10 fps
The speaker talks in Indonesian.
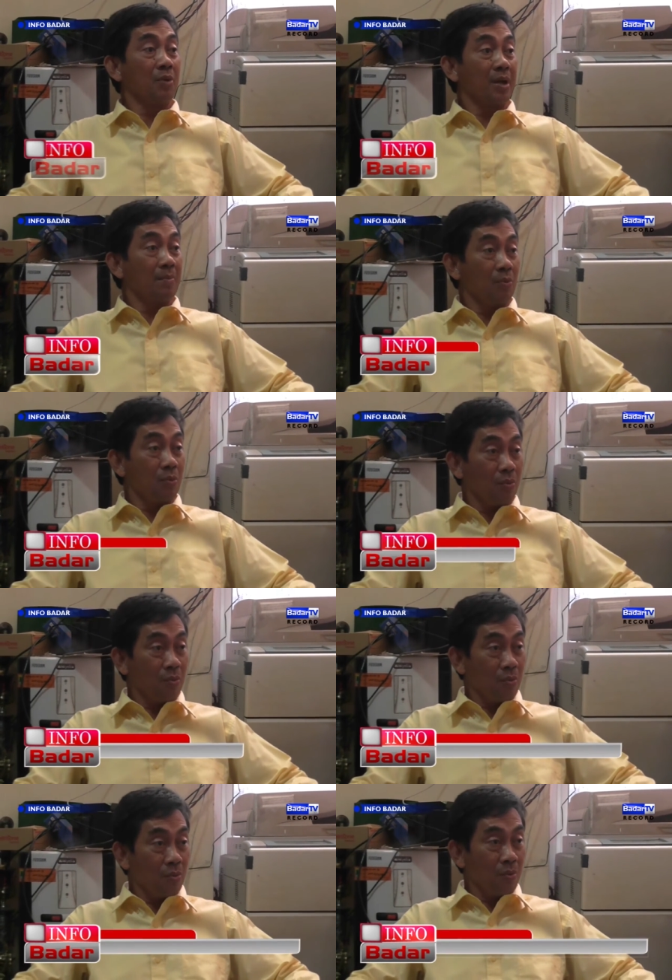ribu.
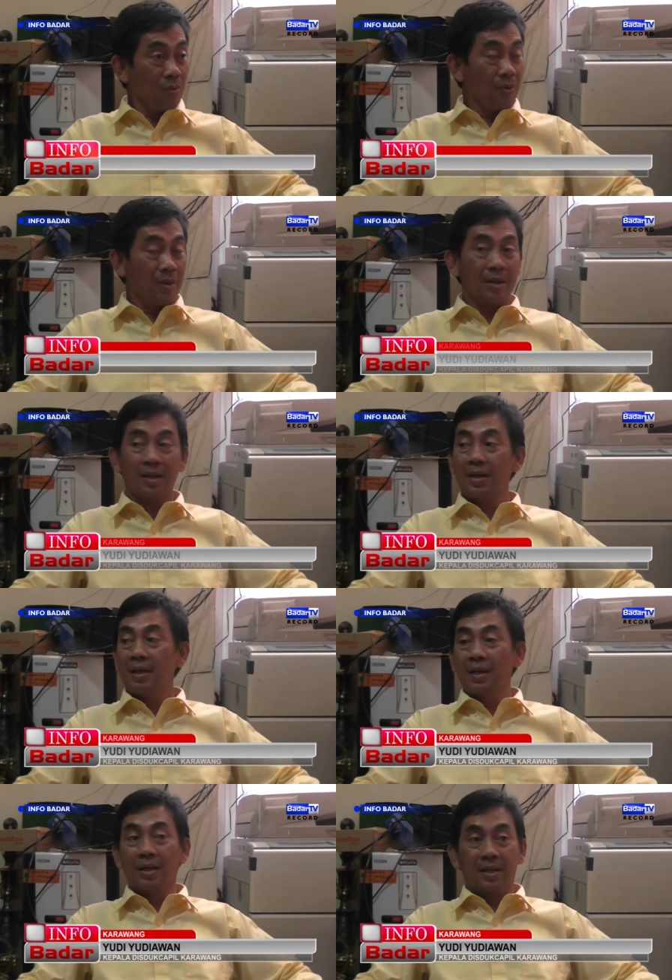120
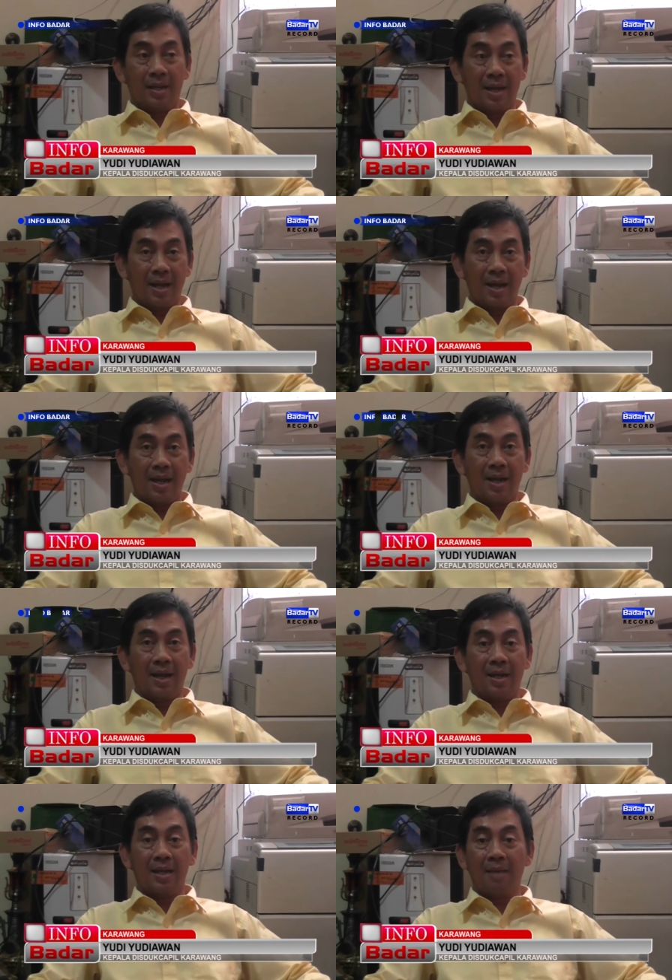ribu. Ya,
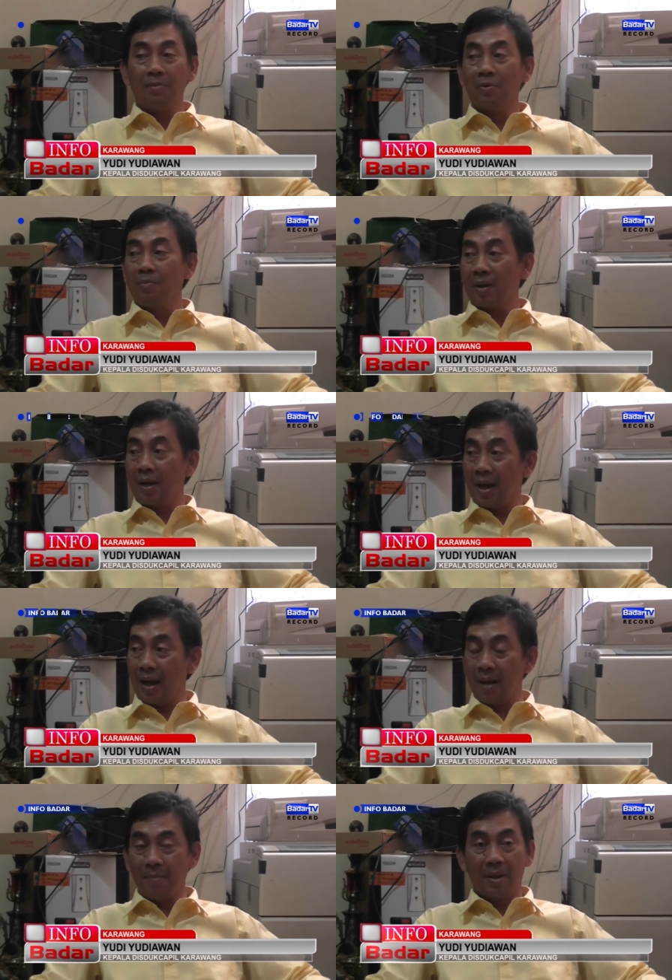yang belum
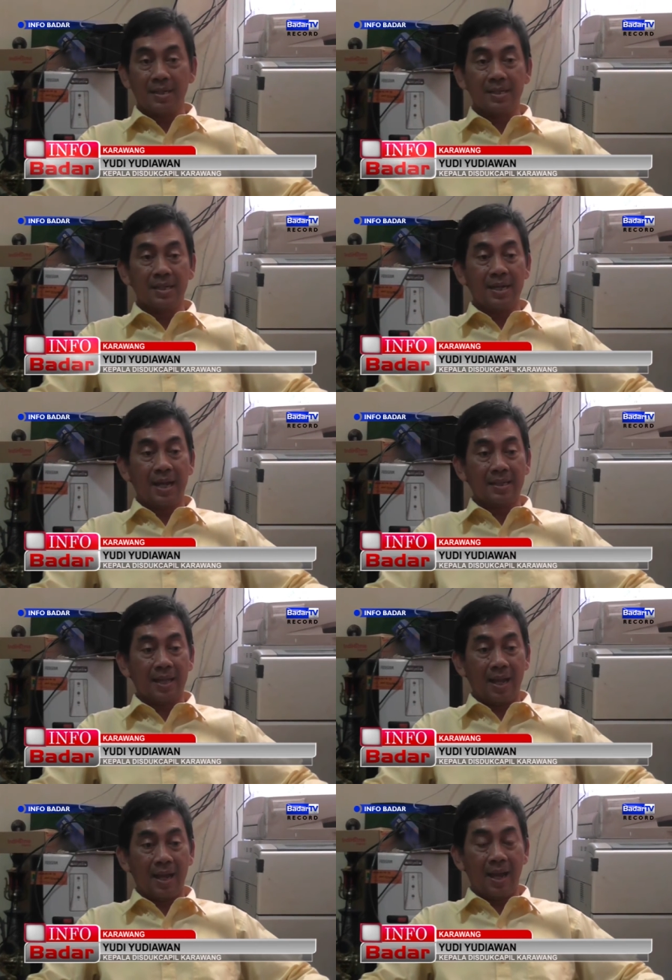merekam hasil
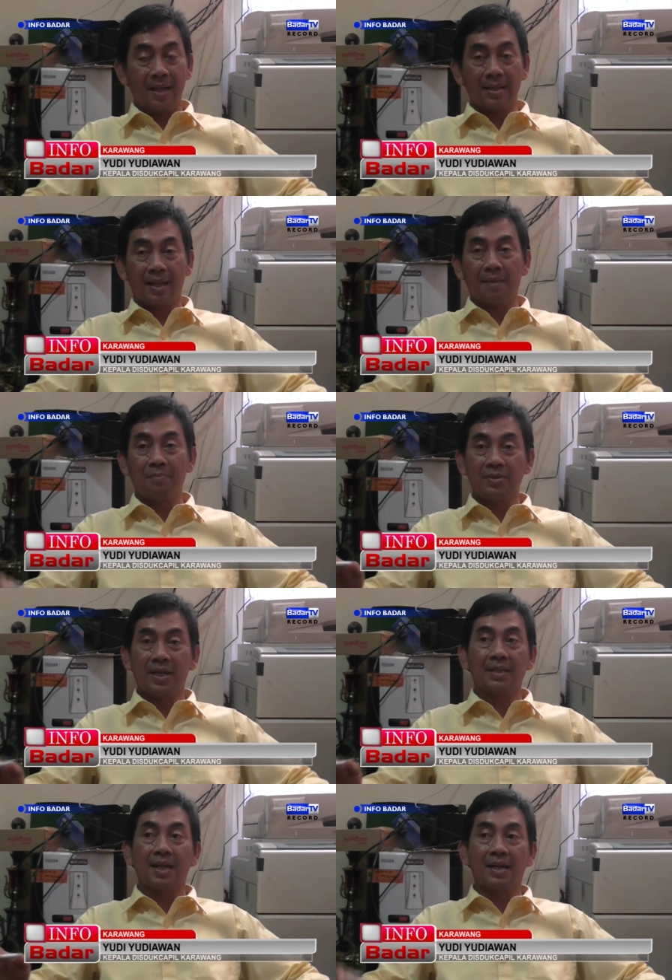data hmm. antara
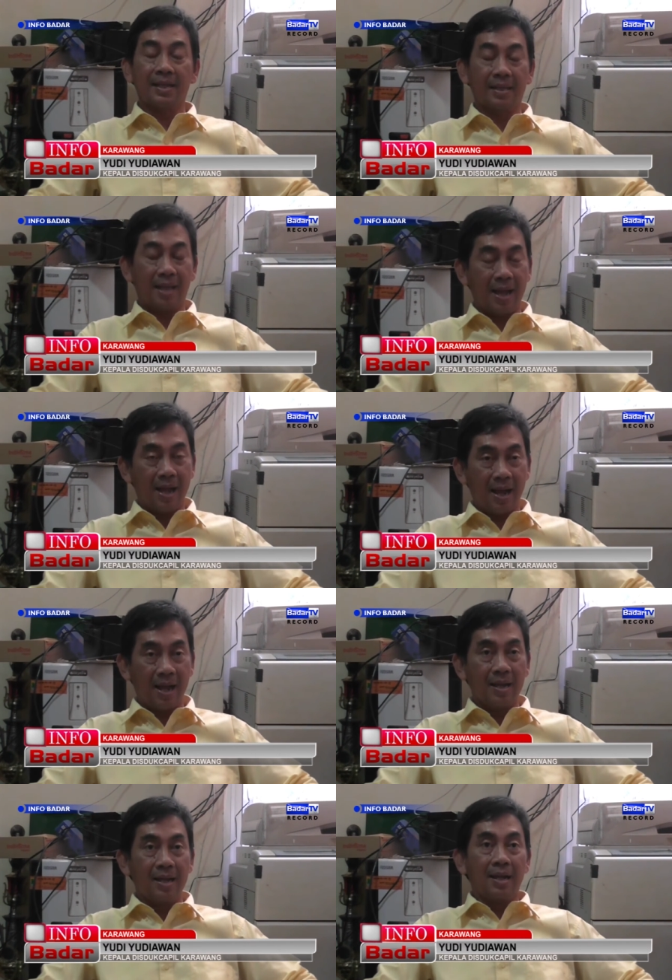pusat dan kita.
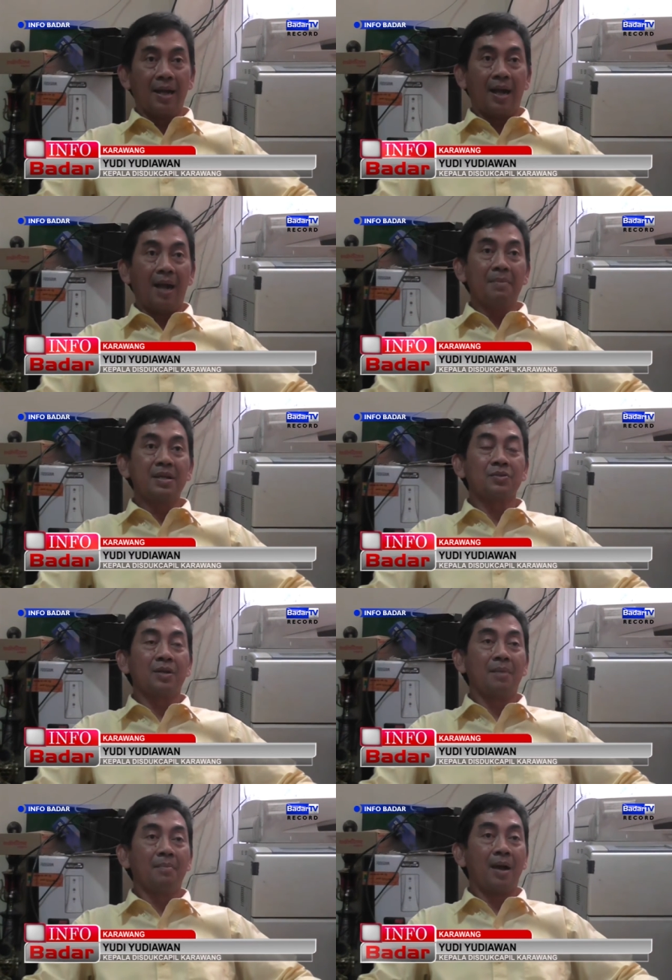Hmm kami
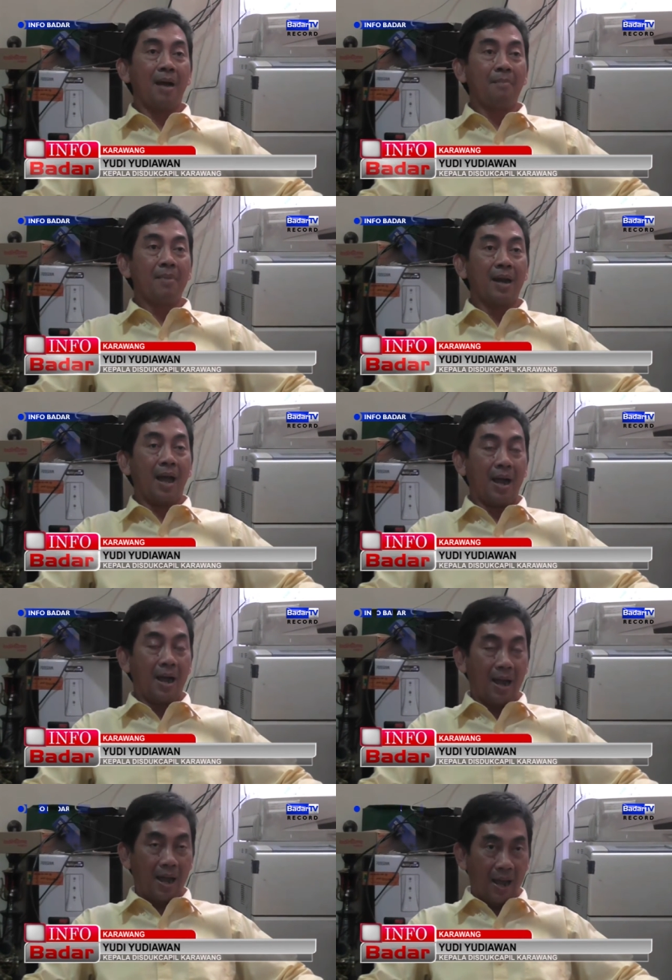sudah mengambil
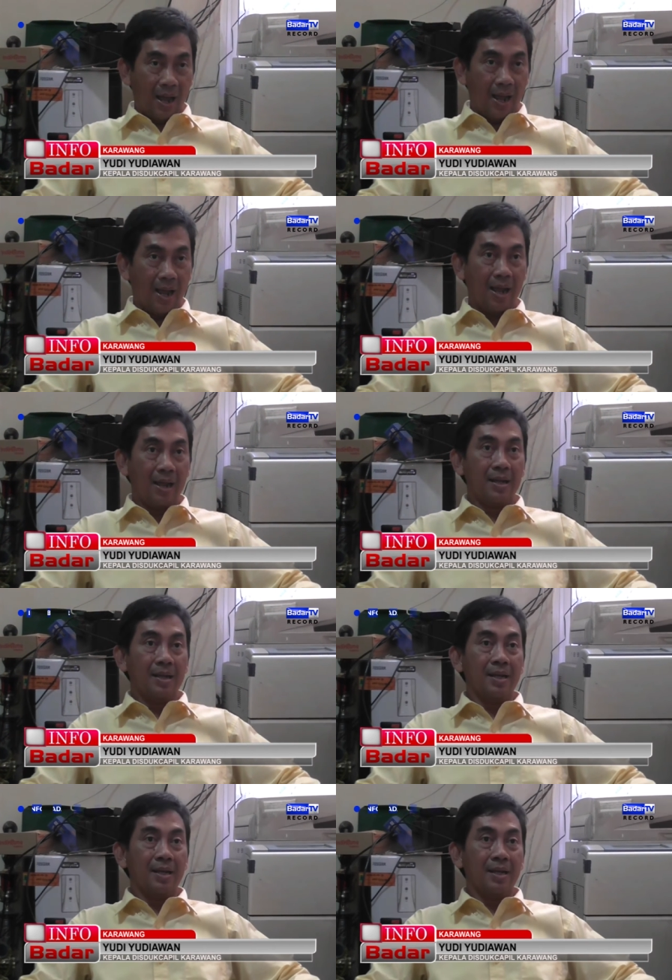langkah